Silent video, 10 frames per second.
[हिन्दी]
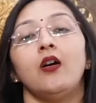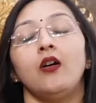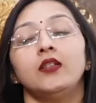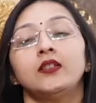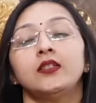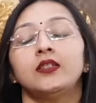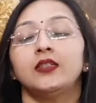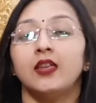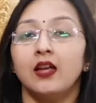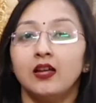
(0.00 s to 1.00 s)
और
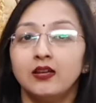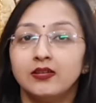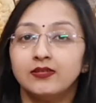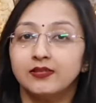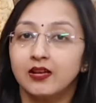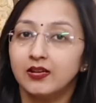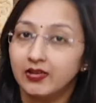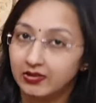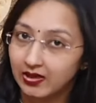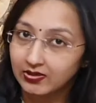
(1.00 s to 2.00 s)
क्या इसका
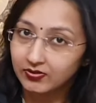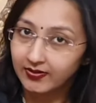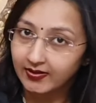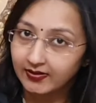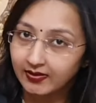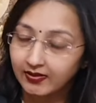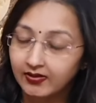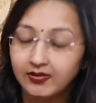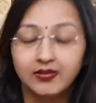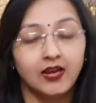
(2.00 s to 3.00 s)
इलाज रहता
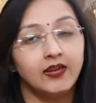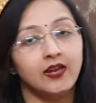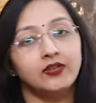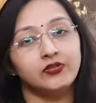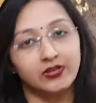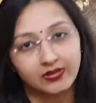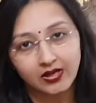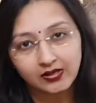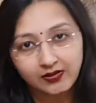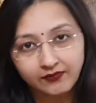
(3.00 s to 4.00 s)
है क्या यह एक
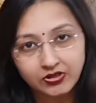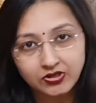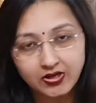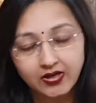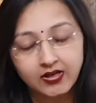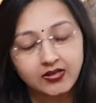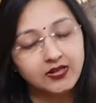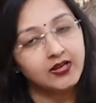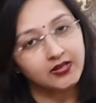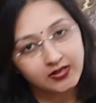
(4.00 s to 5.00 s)
चिंता का विषय है
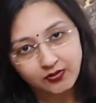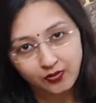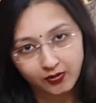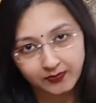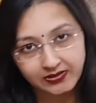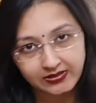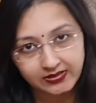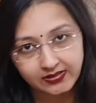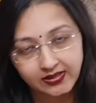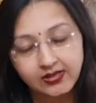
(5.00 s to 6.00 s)
या एक ये नॉर्मल
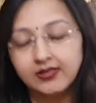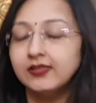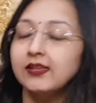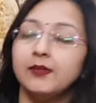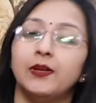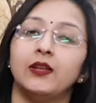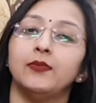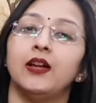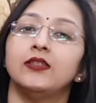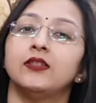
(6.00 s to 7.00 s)
चीज़ है इसी के बारे
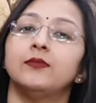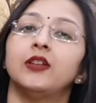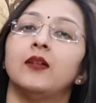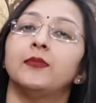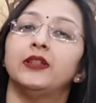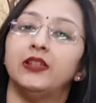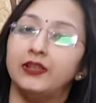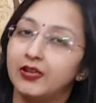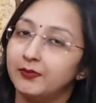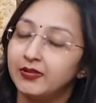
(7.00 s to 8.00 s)
में आज हम यहाँ पे
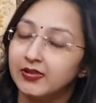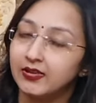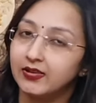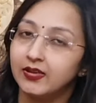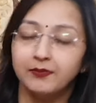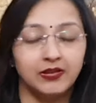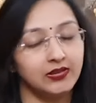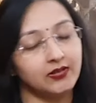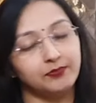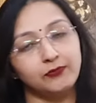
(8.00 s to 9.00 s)
डिटेल में जानेंगे
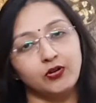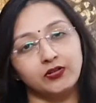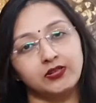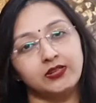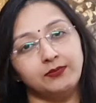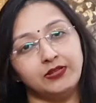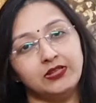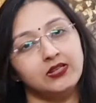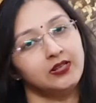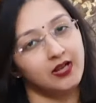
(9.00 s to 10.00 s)
मैं डॉक्टर दीप्ति
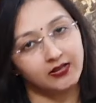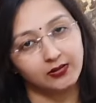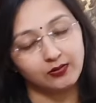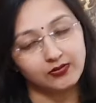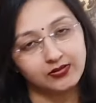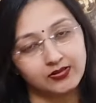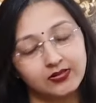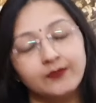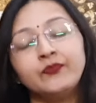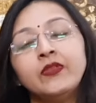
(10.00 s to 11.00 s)
जैन गायनिकोलॉजिस्ट